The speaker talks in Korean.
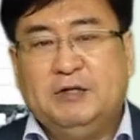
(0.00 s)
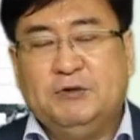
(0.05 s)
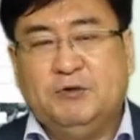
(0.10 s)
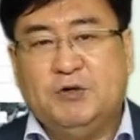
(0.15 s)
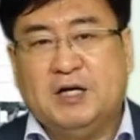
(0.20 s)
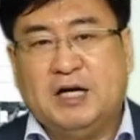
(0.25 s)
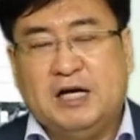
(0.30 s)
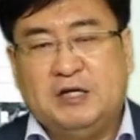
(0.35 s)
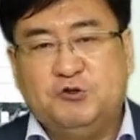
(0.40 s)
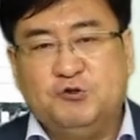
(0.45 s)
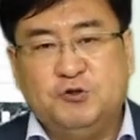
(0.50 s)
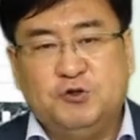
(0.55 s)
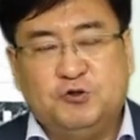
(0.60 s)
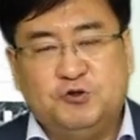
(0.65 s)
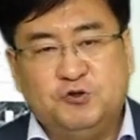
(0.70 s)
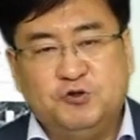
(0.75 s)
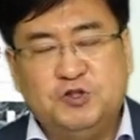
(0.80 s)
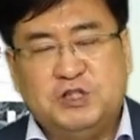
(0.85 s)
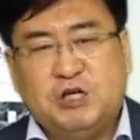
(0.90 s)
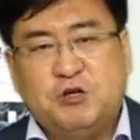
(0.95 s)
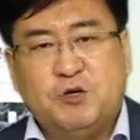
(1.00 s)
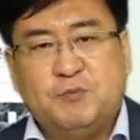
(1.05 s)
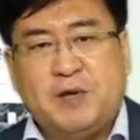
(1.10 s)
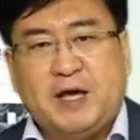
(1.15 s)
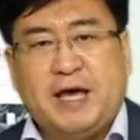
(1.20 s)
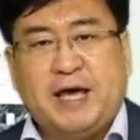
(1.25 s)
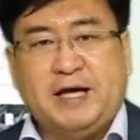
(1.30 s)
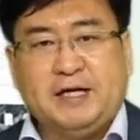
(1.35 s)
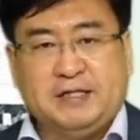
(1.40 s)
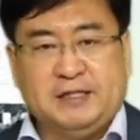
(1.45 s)
우리가 중세
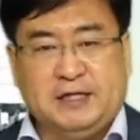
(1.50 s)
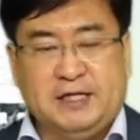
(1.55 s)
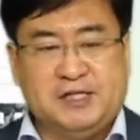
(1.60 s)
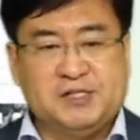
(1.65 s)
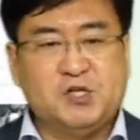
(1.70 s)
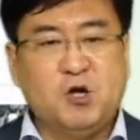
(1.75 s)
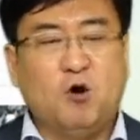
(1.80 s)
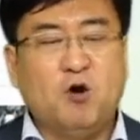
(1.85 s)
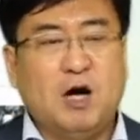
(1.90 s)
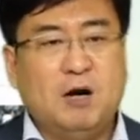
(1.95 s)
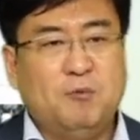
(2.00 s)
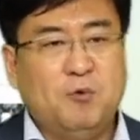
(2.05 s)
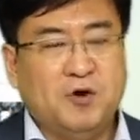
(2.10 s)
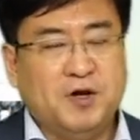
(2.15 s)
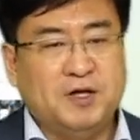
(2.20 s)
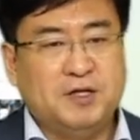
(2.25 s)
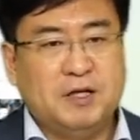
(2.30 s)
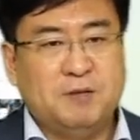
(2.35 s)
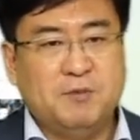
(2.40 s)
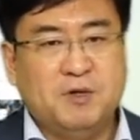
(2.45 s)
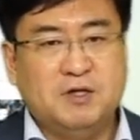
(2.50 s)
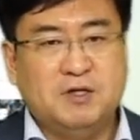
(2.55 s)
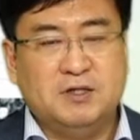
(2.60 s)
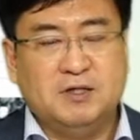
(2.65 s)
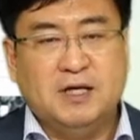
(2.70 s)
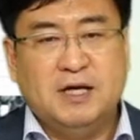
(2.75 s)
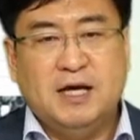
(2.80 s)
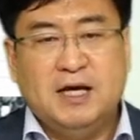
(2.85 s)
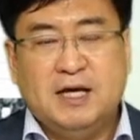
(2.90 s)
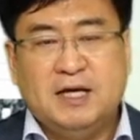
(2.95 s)
유럽의 그런 성화 보게
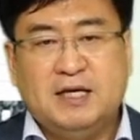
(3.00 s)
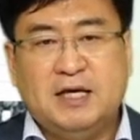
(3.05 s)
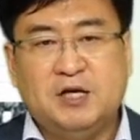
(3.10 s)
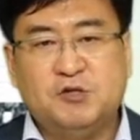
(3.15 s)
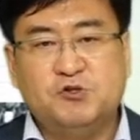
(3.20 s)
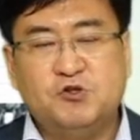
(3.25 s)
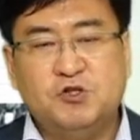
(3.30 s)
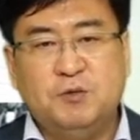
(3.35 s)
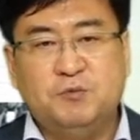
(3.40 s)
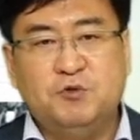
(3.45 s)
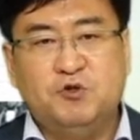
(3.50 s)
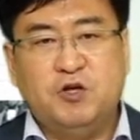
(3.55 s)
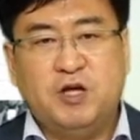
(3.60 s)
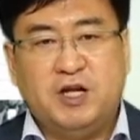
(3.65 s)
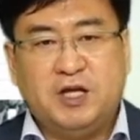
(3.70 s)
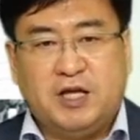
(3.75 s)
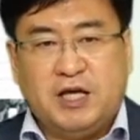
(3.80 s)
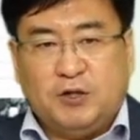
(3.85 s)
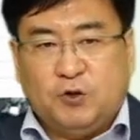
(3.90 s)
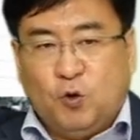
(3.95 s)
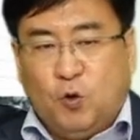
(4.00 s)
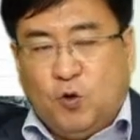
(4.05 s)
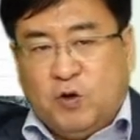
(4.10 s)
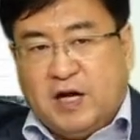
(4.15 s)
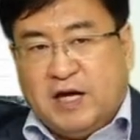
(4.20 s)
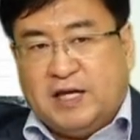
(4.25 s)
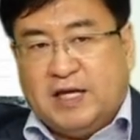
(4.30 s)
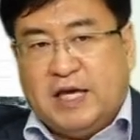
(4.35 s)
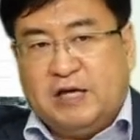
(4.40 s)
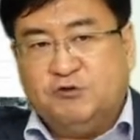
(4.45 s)
되면은 예수님 뒤에 이렇게
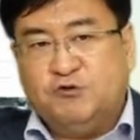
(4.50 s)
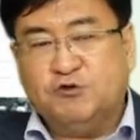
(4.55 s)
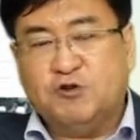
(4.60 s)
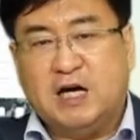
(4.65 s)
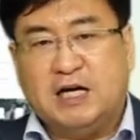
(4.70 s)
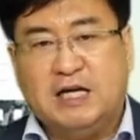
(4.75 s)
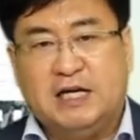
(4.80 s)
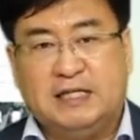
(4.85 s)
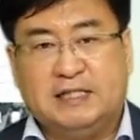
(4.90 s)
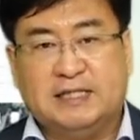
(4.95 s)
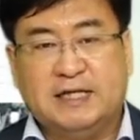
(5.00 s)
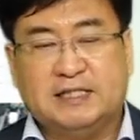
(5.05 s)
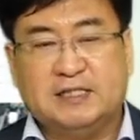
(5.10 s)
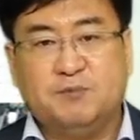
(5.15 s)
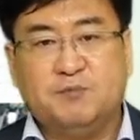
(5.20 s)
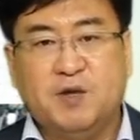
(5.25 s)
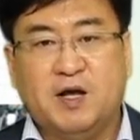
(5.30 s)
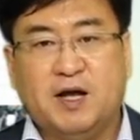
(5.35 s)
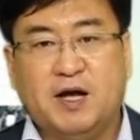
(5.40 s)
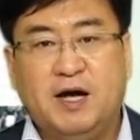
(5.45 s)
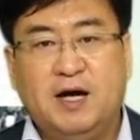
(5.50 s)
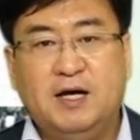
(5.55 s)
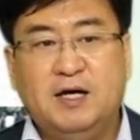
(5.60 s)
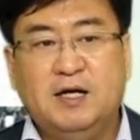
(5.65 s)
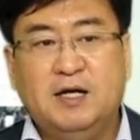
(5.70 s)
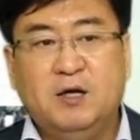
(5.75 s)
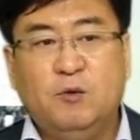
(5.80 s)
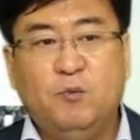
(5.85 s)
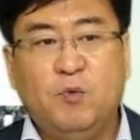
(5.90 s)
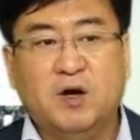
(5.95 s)
노랗게 후광이 있지 않습니까?
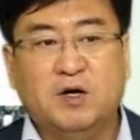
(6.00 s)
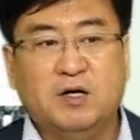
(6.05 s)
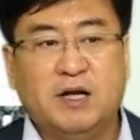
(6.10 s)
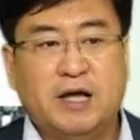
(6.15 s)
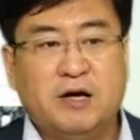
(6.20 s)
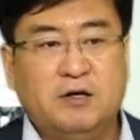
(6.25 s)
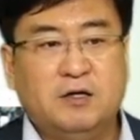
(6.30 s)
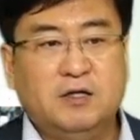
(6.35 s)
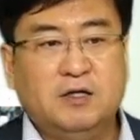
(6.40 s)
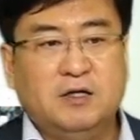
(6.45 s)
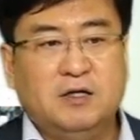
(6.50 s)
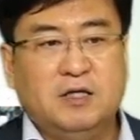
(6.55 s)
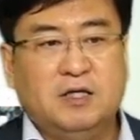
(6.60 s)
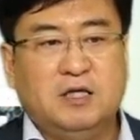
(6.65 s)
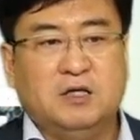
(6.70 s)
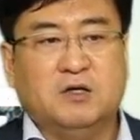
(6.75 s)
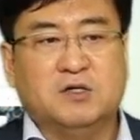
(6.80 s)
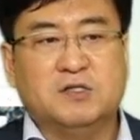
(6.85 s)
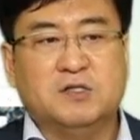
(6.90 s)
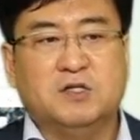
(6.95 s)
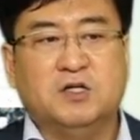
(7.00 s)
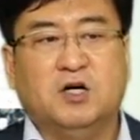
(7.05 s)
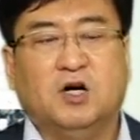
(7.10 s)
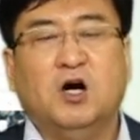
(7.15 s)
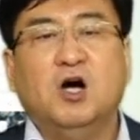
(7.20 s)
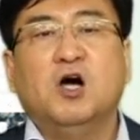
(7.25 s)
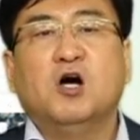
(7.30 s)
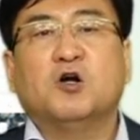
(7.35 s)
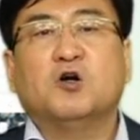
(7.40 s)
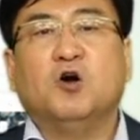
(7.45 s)
왜 그래요?
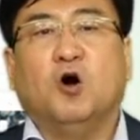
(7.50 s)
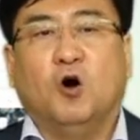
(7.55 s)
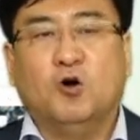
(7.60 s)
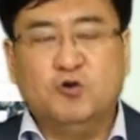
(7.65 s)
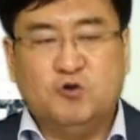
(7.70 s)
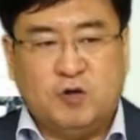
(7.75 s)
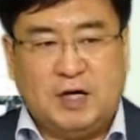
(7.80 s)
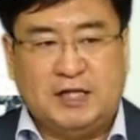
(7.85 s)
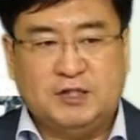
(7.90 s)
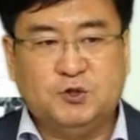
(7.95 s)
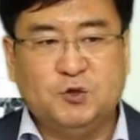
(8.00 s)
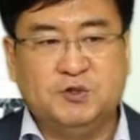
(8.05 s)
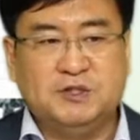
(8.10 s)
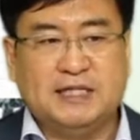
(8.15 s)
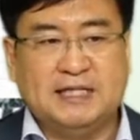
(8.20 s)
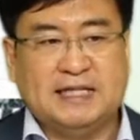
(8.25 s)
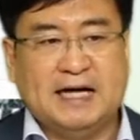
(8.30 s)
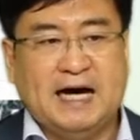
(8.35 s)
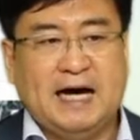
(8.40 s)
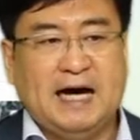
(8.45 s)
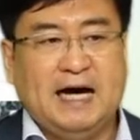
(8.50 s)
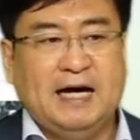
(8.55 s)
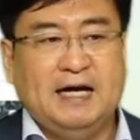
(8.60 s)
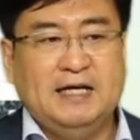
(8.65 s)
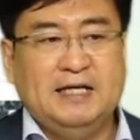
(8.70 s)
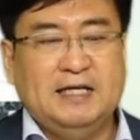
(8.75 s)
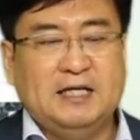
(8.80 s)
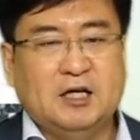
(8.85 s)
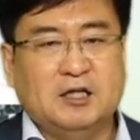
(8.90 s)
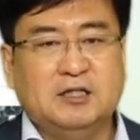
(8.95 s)
이것은요 거룩한
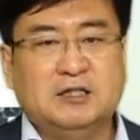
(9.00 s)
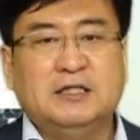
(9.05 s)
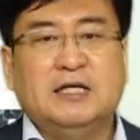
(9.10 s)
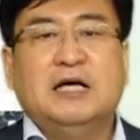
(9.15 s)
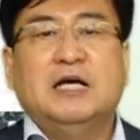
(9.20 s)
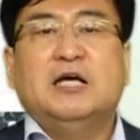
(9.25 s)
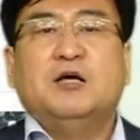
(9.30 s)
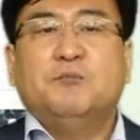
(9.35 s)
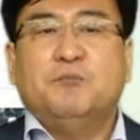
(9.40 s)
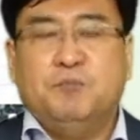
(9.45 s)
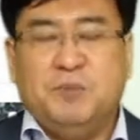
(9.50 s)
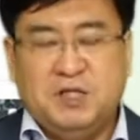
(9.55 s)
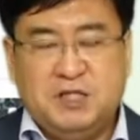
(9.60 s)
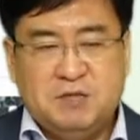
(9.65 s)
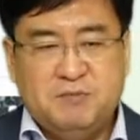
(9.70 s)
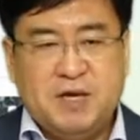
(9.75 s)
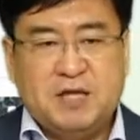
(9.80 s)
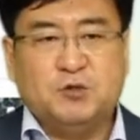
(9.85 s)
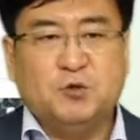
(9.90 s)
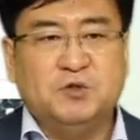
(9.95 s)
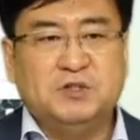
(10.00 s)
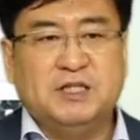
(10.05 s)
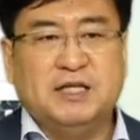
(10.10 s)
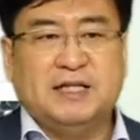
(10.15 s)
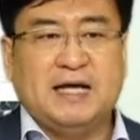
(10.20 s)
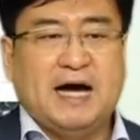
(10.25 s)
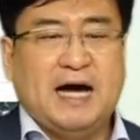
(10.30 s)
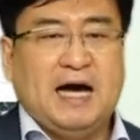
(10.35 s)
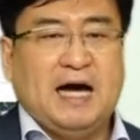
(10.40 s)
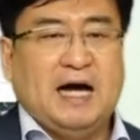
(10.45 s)
존재다. 이거는 믿음의
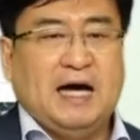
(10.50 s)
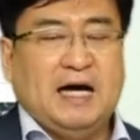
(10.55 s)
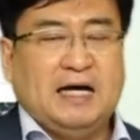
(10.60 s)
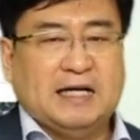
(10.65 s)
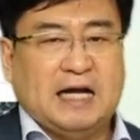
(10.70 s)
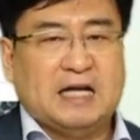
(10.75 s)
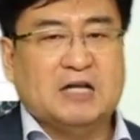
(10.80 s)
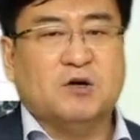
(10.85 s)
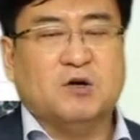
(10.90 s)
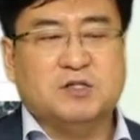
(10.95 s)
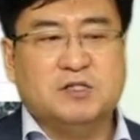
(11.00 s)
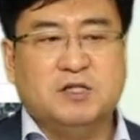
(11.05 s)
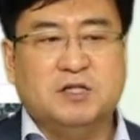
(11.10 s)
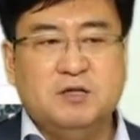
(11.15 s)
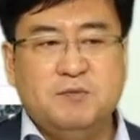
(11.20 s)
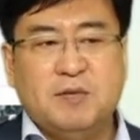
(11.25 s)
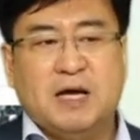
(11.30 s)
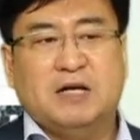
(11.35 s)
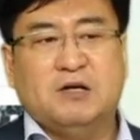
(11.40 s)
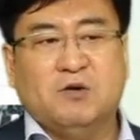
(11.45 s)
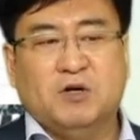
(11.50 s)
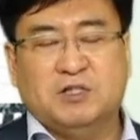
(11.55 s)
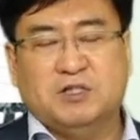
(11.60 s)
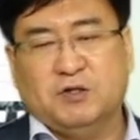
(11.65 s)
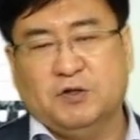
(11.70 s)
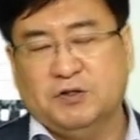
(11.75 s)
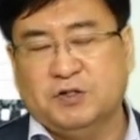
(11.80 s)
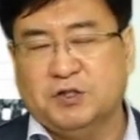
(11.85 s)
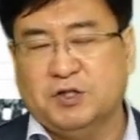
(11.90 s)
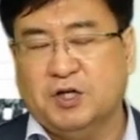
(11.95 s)
존재다라는 것을 의미하는
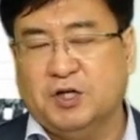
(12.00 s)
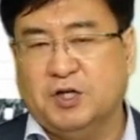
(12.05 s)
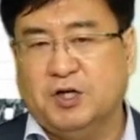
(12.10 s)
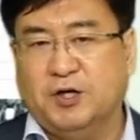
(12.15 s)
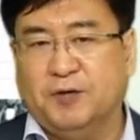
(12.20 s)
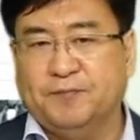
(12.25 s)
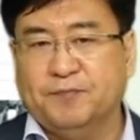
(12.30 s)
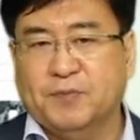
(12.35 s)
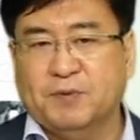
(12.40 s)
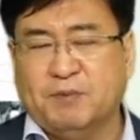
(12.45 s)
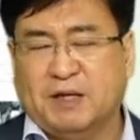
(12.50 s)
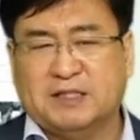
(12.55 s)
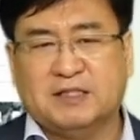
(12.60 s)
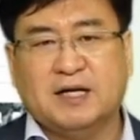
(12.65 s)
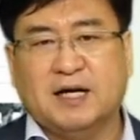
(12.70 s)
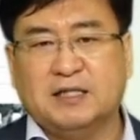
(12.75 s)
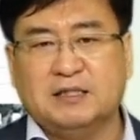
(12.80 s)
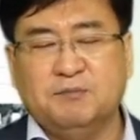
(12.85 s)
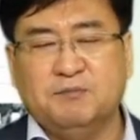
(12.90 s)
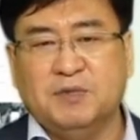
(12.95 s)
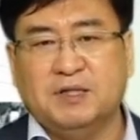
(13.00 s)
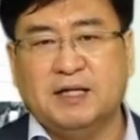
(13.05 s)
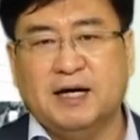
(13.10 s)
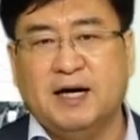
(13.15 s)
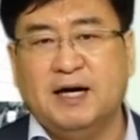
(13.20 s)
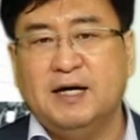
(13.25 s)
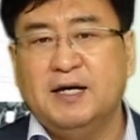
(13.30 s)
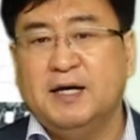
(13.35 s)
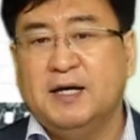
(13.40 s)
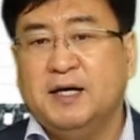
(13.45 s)
것이거든요.
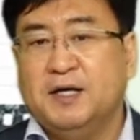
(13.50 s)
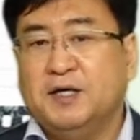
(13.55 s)
마찬가지입니다.